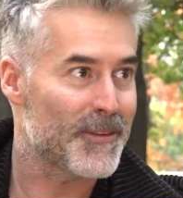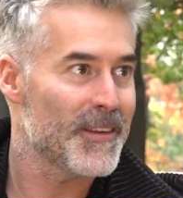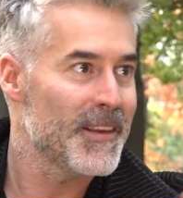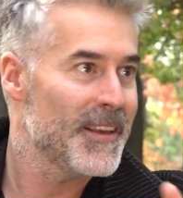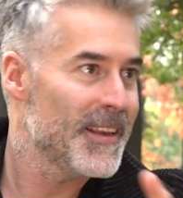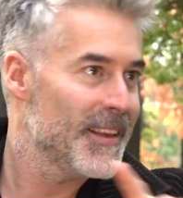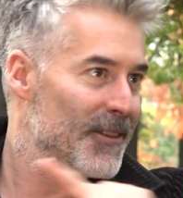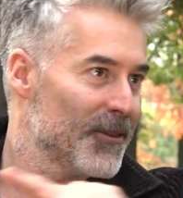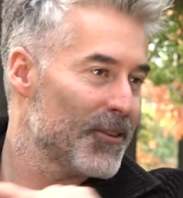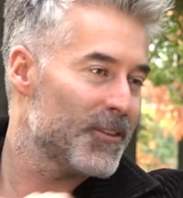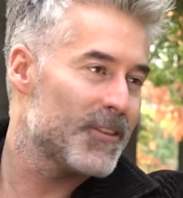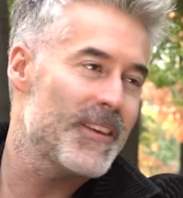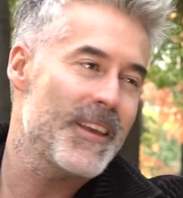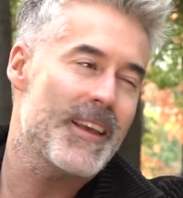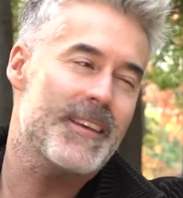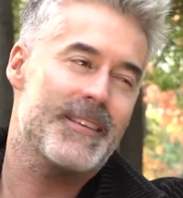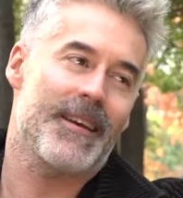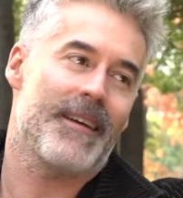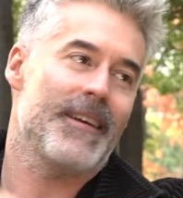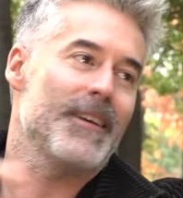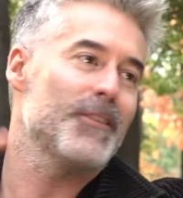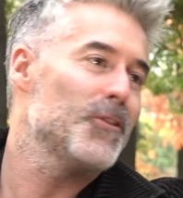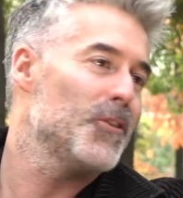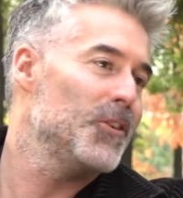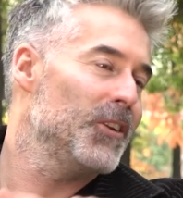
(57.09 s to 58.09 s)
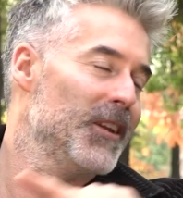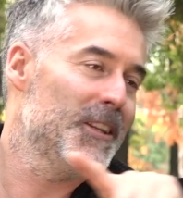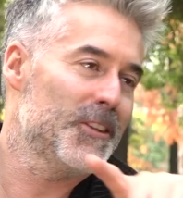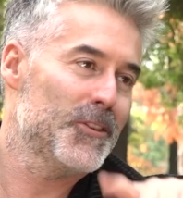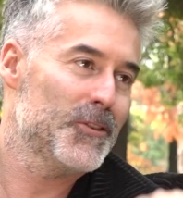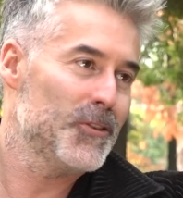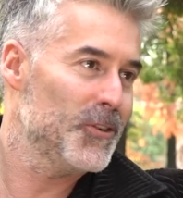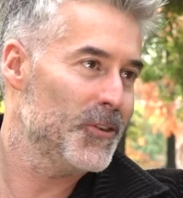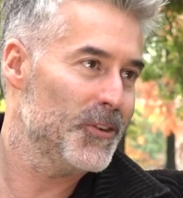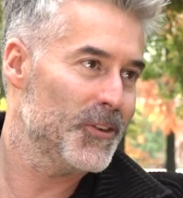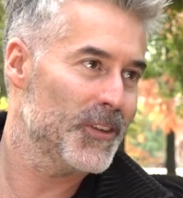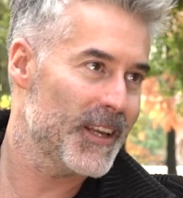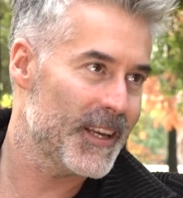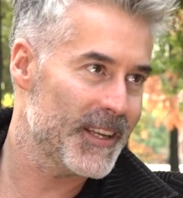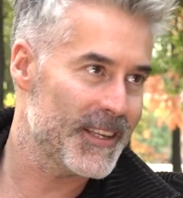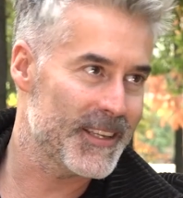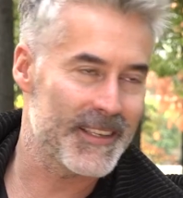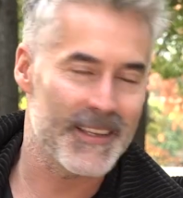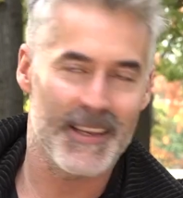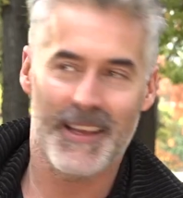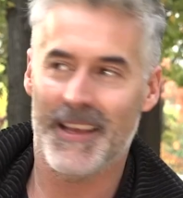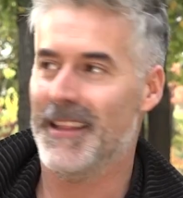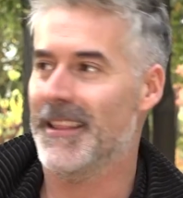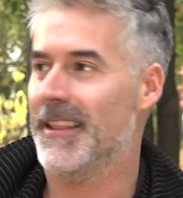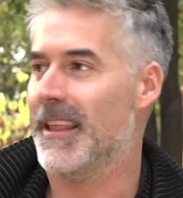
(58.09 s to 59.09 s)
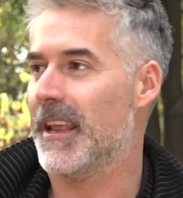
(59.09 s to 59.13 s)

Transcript: Entonces ya sabe toda la historia y